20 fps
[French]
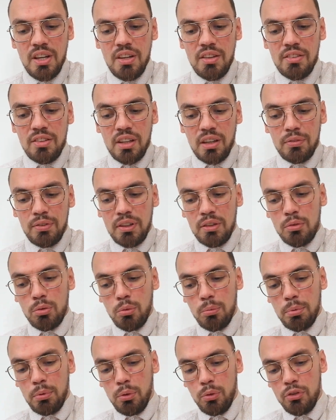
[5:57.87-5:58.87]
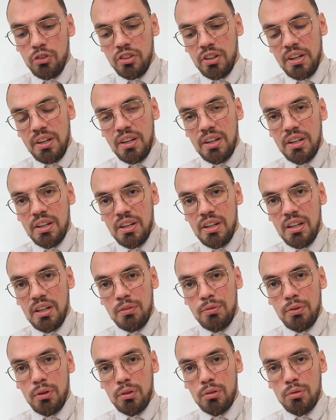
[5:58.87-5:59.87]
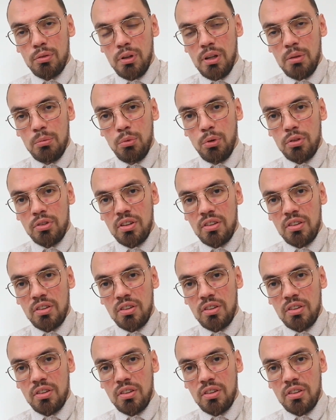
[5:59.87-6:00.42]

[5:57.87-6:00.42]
Servir son prochain, la force de l'amour,